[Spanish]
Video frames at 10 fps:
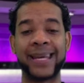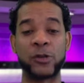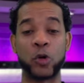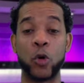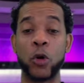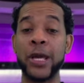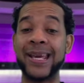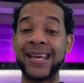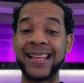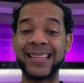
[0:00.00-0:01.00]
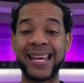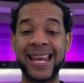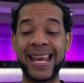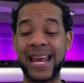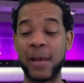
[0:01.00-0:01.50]
que son, que
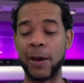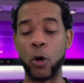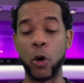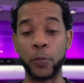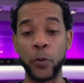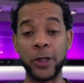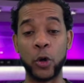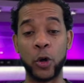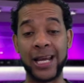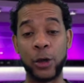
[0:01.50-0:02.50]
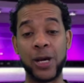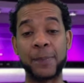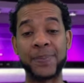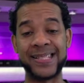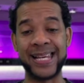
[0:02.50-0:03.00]
tiene el mejor público, que es los
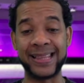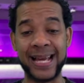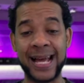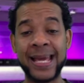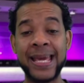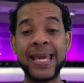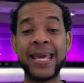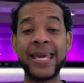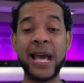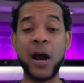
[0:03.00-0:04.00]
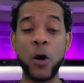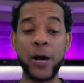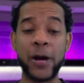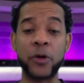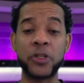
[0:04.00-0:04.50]
lapicitas. Y
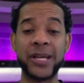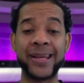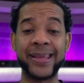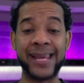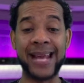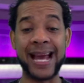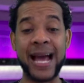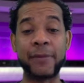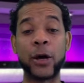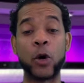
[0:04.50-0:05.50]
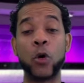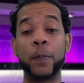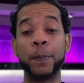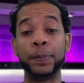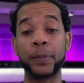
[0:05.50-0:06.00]
ahora Rochi RD La Cabra
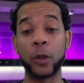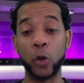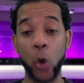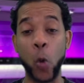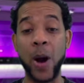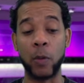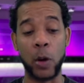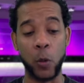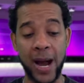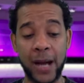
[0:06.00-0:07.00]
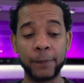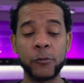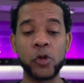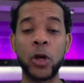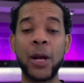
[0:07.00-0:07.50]
con los guaguaguá.
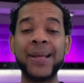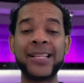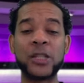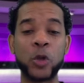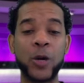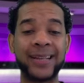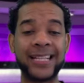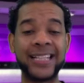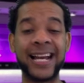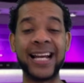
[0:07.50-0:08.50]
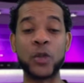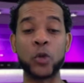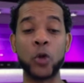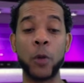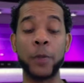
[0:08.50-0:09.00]
Solamente esos artistas han hecho
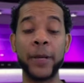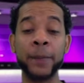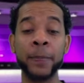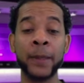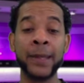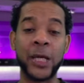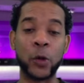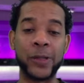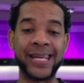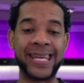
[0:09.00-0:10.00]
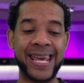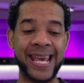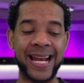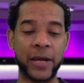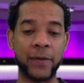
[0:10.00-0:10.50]
un nombre que donde
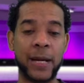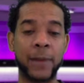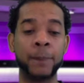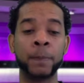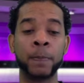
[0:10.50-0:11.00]
quiera que van,